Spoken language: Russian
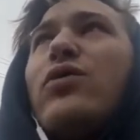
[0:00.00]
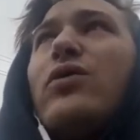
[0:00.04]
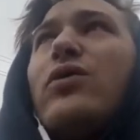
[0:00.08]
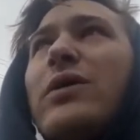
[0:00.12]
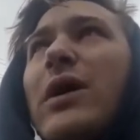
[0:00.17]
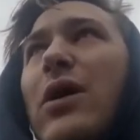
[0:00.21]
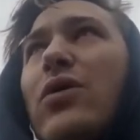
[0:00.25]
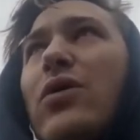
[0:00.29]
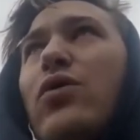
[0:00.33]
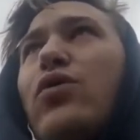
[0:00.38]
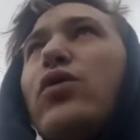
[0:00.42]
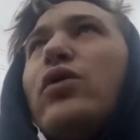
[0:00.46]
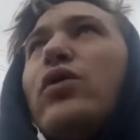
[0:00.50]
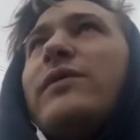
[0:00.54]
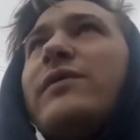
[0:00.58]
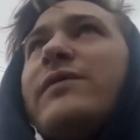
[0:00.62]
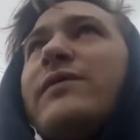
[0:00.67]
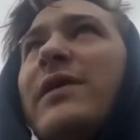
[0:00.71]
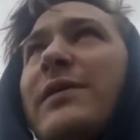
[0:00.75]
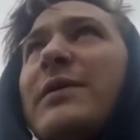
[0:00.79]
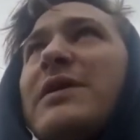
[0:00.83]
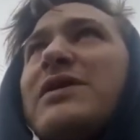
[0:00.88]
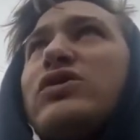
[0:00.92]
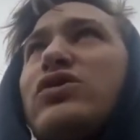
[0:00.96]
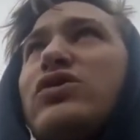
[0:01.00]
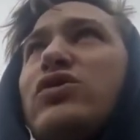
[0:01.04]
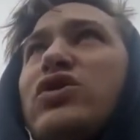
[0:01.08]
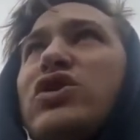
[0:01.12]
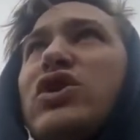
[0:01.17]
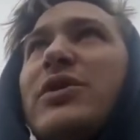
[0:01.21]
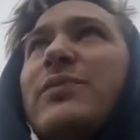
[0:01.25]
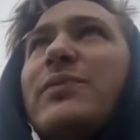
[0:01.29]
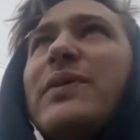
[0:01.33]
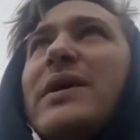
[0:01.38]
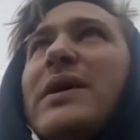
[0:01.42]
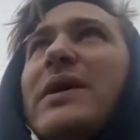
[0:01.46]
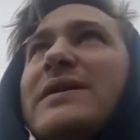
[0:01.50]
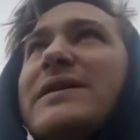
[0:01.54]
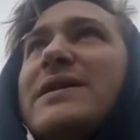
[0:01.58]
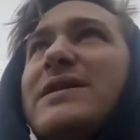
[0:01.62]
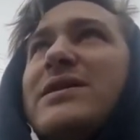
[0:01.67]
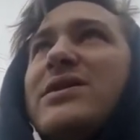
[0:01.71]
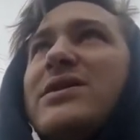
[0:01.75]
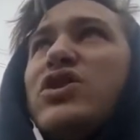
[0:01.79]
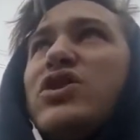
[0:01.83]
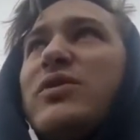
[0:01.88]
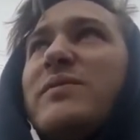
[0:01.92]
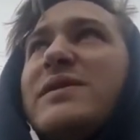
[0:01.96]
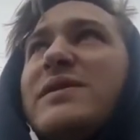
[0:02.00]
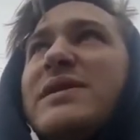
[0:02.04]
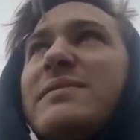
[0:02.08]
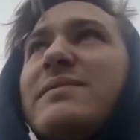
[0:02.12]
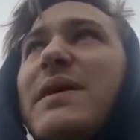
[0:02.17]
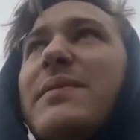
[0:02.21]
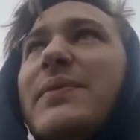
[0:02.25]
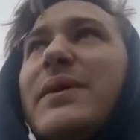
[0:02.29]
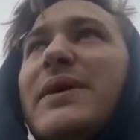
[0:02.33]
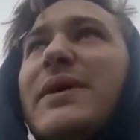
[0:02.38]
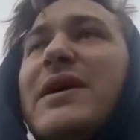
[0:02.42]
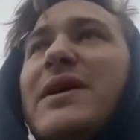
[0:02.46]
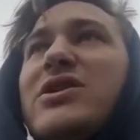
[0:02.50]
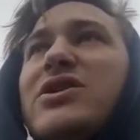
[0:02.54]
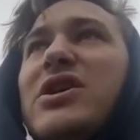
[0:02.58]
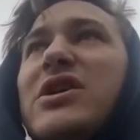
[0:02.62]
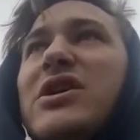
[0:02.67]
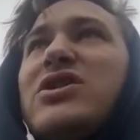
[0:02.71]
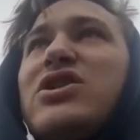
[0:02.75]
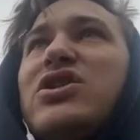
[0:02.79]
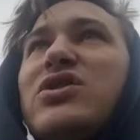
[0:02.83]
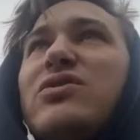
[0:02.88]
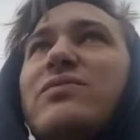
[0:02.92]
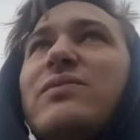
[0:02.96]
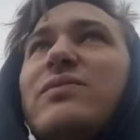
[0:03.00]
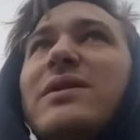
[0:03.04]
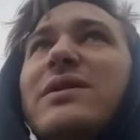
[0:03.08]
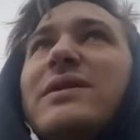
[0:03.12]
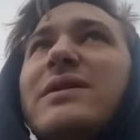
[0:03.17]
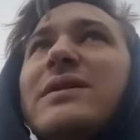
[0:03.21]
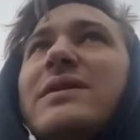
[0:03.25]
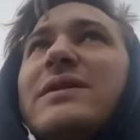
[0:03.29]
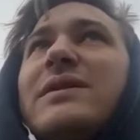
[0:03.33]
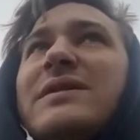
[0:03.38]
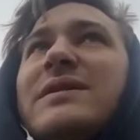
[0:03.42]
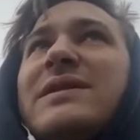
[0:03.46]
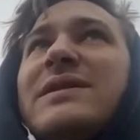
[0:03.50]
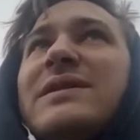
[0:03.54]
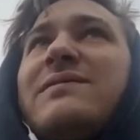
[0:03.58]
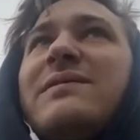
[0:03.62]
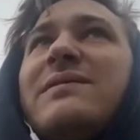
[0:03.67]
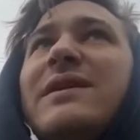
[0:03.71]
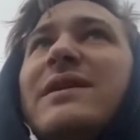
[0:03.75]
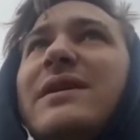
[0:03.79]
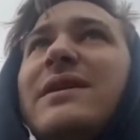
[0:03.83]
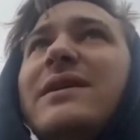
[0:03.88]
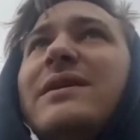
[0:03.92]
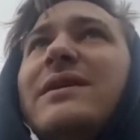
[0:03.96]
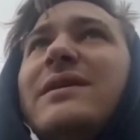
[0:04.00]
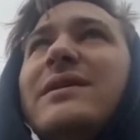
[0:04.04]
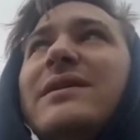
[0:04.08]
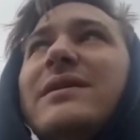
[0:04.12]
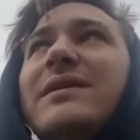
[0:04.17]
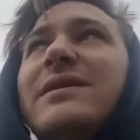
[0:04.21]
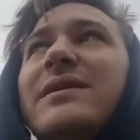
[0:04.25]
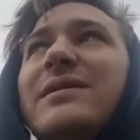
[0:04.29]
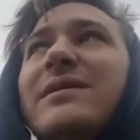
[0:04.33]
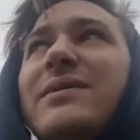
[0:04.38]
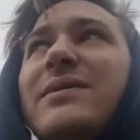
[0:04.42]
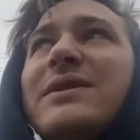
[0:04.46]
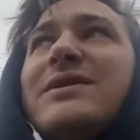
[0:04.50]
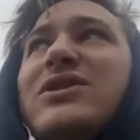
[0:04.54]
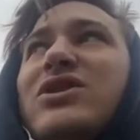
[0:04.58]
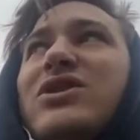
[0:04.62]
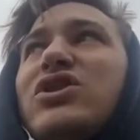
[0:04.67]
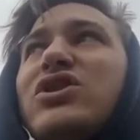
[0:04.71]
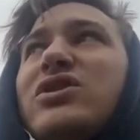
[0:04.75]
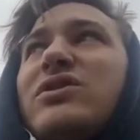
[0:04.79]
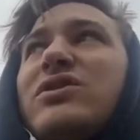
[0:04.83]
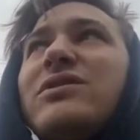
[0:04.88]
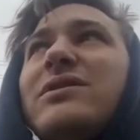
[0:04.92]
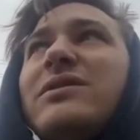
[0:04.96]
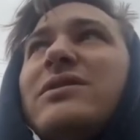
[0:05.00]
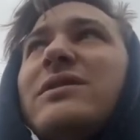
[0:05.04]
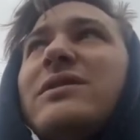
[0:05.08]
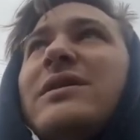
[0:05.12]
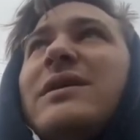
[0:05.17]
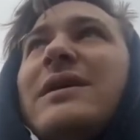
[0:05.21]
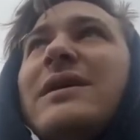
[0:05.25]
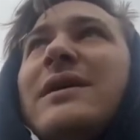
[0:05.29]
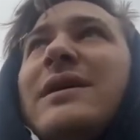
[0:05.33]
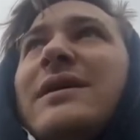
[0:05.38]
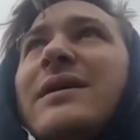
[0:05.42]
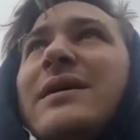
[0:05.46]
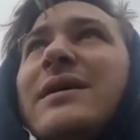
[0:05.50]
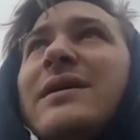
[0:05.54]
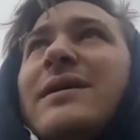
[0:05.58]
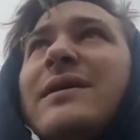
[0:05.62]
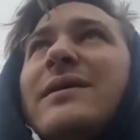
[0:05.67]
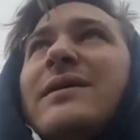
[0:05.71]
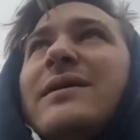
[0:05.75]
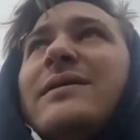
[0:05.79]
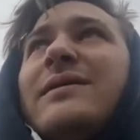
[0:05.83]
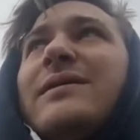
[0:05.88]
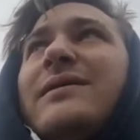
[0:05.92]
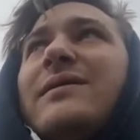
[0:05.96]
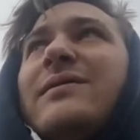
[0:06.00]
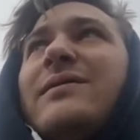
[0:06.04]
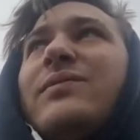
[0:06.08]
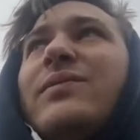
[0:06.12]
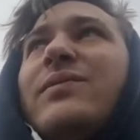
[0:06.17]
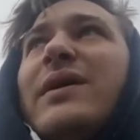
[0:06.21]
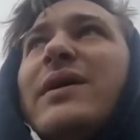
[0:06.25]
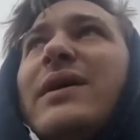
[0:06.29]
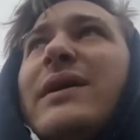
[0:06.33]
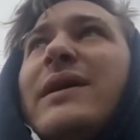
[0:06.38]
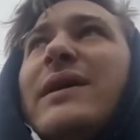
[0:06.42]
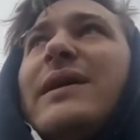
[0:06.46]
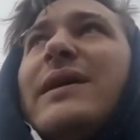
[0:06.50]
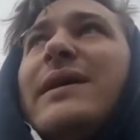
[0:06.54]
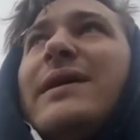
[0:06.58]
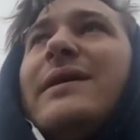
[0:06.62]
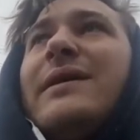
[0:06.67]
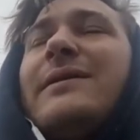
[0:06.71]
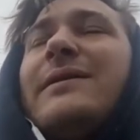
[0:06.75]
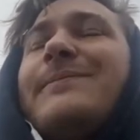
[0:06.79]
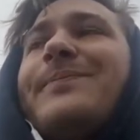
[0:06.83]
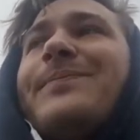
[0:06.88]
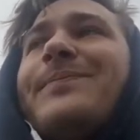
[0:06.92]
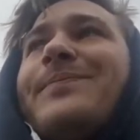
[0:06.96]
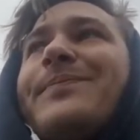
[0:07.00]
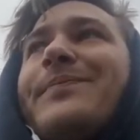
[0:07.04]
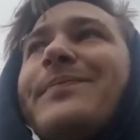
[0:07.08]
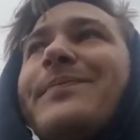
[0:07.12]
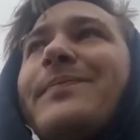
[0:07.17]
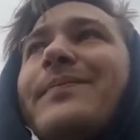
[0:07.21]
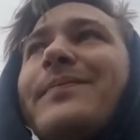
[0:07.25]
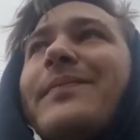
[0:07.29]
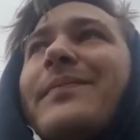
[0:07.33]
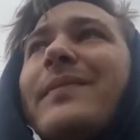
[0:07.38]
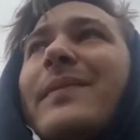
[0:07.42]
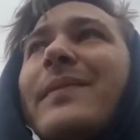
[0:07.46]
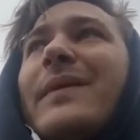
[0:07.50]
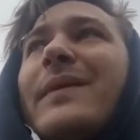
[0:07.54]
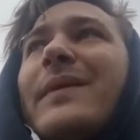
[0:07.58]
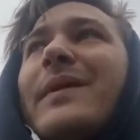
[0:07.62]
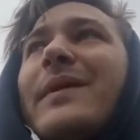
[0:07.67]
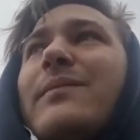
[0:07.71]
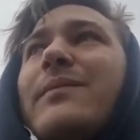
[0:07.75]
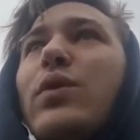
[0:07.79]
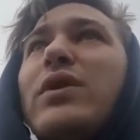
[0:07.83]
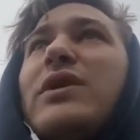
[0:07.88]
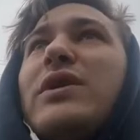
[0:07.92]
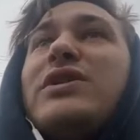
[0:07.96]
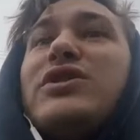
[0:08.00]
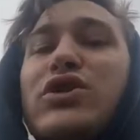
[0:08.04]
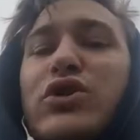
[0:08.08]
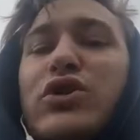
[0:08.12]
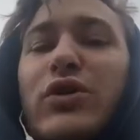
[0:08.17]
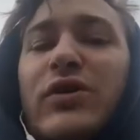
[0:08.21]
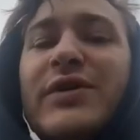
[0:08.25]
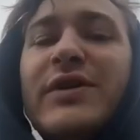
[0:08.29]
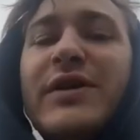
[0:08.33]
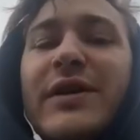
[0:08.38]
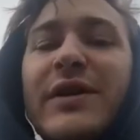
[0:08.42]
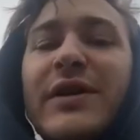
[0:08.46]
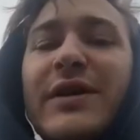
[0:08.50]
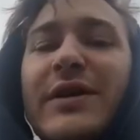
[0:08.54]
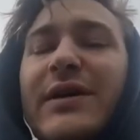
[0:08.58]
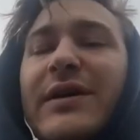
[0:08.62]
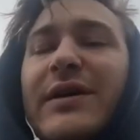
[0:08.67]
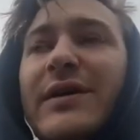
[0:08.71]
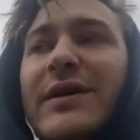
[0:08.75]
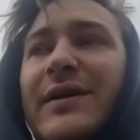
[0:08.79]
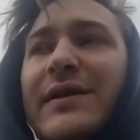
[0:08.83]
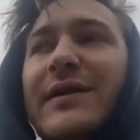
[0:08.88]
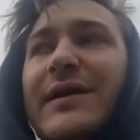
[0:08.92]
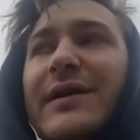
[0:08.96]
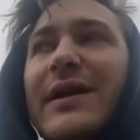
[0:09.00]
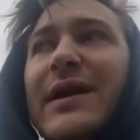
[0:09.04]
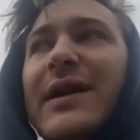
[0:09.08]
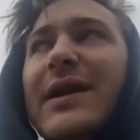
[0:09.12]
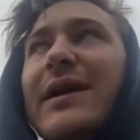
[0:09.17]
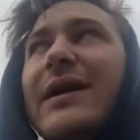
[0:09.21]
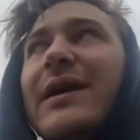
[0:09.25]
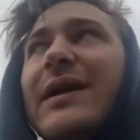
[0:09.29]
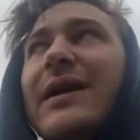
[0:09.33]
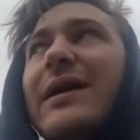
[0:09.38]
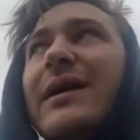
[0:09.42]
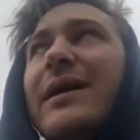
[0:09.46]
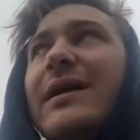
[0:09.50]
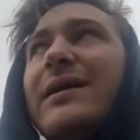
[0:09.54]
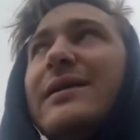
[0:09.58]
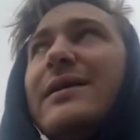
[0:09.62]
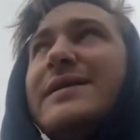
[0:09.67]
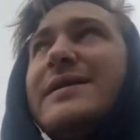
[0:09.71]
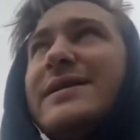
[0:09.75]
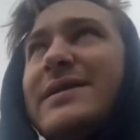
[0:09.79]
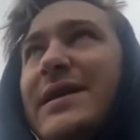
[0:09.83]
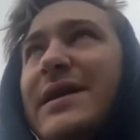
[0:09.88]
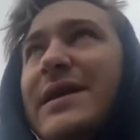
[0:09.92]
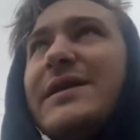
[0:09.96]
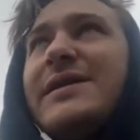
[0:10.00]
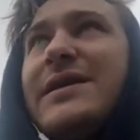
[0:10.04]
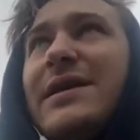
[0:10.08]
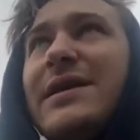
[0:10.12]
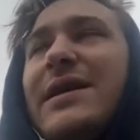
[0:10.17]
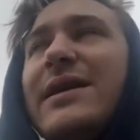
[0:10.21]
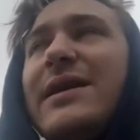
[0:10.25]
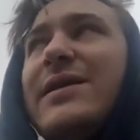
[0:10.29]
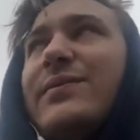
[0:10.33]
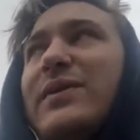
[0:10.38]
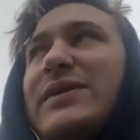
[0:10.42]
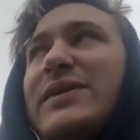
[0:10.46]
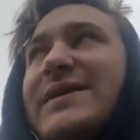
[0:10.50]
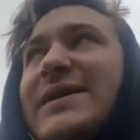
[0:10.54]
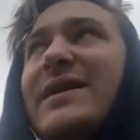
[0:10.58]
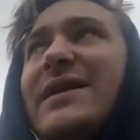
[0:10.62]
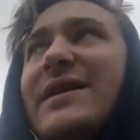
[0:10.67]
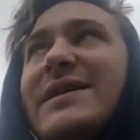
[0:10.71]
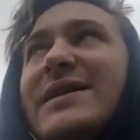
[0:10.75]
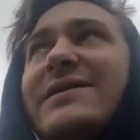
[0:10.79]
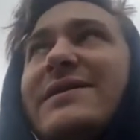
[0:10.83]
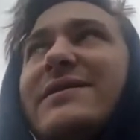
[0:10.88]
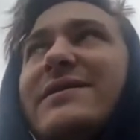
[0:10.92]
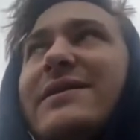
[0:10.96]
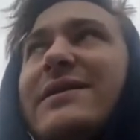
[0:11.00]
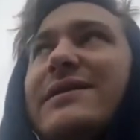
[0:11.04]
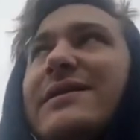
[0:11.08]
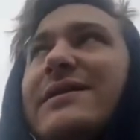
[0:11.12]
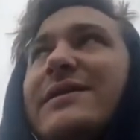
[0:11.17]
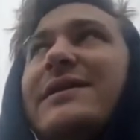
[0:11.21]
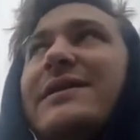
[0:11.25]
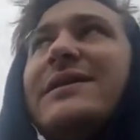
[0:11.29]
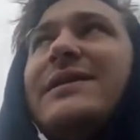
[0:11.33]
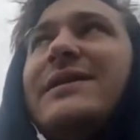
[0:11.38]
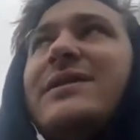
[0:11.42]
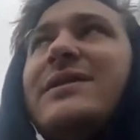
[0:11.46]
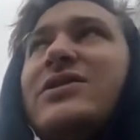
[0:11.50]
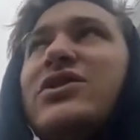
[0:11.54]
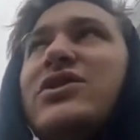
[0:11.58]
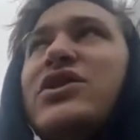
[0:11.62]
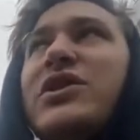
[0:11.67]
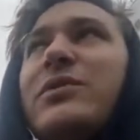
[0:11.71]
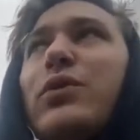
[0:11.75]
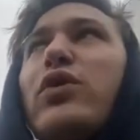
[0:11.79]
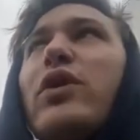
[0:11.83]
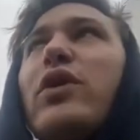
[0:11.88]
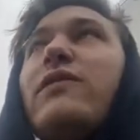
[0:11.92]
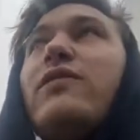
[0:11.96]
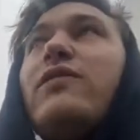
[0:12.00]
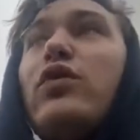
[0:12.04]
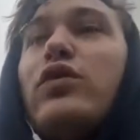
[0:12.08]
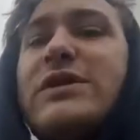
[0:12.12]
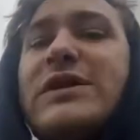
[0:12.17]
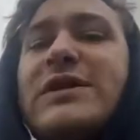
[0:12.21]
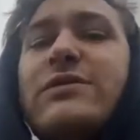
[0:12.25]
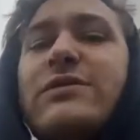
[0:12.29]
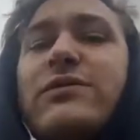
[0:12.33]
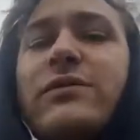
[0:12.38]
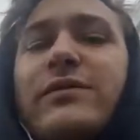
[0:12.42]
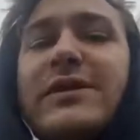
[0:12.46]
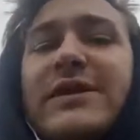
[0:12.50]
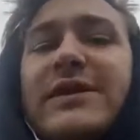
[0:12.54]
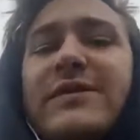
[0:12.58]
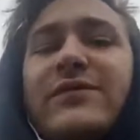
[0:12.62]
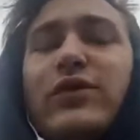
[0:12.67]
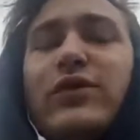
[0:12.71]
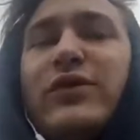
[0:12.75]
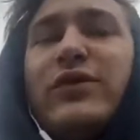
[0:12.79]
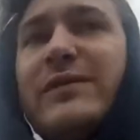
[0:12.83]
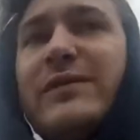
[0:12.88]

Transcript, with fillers: какую информацию черпать, чтобы себя прокачать, чтобы свои месседжи э, были более четкие для зрителя непосредственно, чем руководствовался. Вот,